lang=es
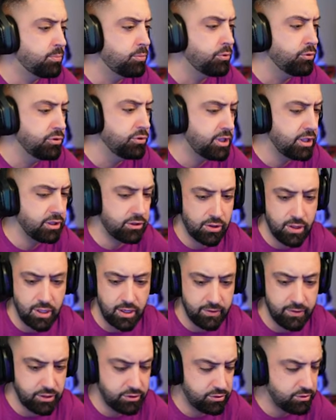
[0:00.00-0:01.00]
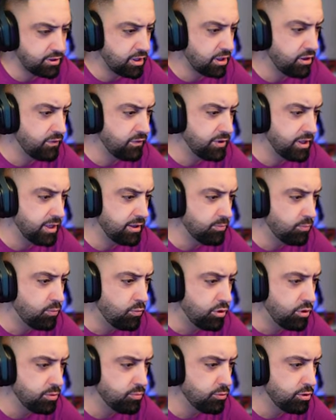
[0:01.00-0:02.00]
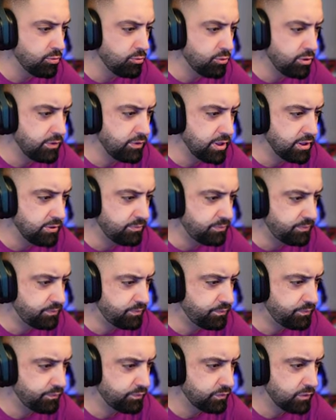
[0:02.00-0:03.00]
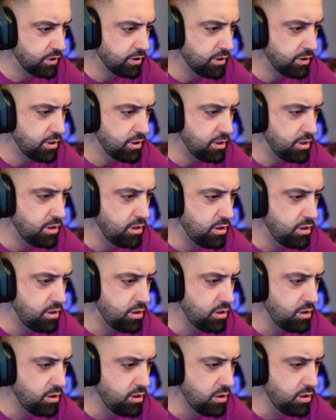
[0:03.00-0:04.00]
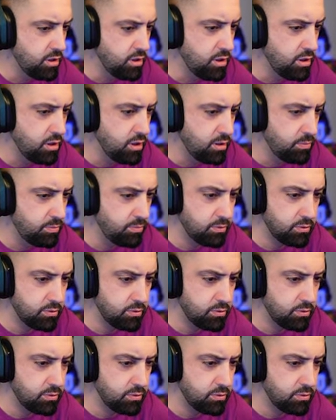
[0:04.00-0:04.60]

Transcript: puntitos del evento que nos vienen muy, muy, muy bien. Y...